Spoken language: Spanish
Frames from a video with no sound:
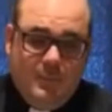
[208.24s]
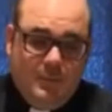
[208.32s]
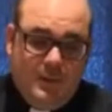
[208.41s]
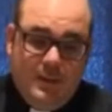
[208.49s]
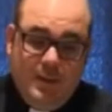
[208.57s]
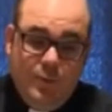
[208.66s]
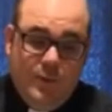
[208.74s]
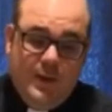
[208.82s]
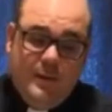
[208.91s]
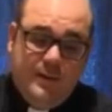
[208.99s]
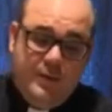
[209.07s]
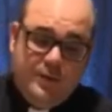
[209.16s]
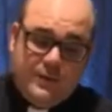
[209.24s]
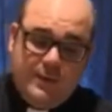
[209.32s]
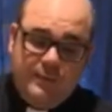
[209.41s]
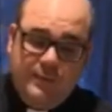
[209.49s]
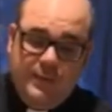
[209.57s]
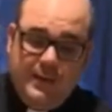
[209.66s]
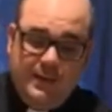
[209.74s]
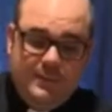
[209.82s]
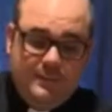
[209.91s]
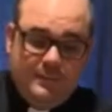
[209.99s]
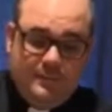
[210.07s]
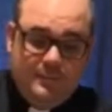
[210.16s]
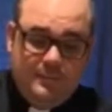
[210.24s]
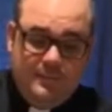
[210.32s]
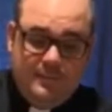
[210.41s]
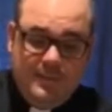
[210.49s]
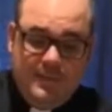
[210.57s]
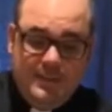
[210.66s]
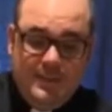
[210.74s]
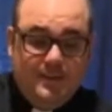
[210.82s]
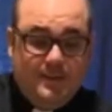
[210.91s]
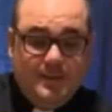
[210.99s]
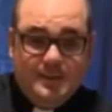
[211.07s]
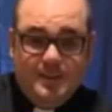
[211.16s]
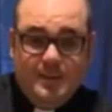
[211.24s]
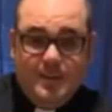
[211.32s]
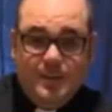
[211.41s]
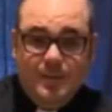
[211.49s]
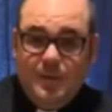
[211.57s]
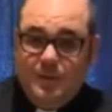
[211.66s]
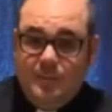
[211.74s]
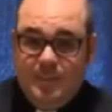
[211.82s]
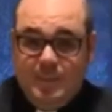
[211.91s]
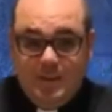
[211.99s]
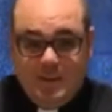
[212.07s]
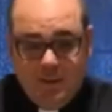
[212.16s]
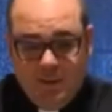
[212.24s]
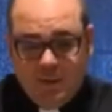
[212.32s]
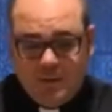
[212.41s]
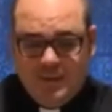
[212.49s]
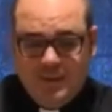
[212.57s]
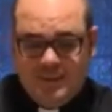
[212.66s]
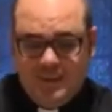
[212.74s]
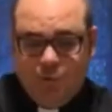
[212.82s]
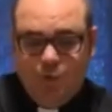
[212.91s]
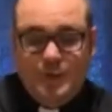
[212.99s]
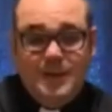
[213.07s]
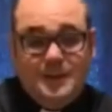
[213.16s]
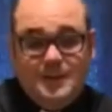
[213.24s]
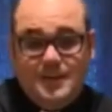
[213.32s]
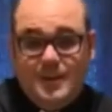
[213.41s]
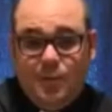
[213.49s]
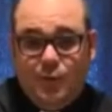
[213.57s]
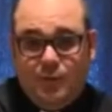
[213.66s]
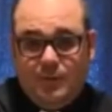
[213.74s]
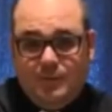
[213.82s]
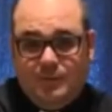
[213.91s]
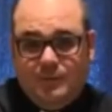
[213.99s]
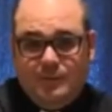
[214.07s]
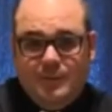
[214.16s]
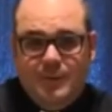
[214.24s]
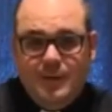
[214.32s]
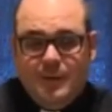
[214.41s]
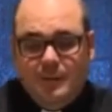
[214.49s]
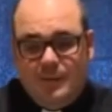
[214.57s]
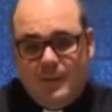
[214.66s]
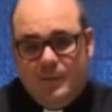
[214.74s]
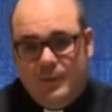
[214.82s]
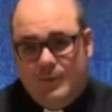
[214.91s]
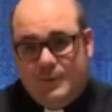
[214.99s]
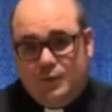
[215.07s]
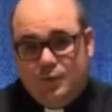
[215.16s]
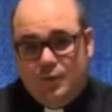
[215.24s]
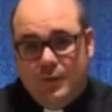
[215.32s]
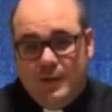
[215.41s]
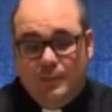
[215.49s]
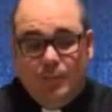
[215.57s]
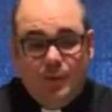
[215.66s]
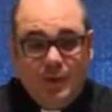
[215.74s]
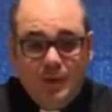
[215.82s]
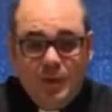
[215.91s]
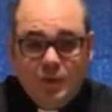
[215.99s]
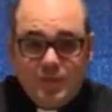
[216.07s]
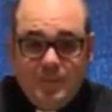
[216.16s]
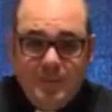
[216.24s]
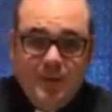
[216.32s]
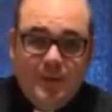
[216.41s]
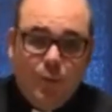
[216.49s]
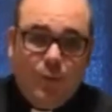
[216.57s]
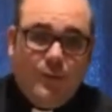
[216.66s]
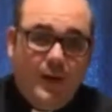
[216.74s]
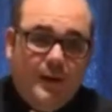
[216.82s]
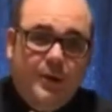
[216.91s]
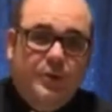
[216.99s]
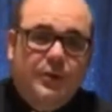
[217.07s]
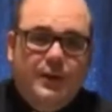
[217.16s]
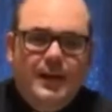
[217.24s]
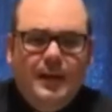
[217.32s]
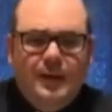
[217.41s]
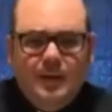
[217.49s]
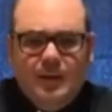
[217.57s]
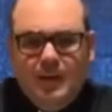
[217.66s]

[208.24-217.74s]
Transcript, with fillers: Y el lugar de Dios al final es este, la salvación del hombre. Y yo no sé si tú tienes este amor para ponerte en su lugar, porque Dios en vez de juzgar y condenar,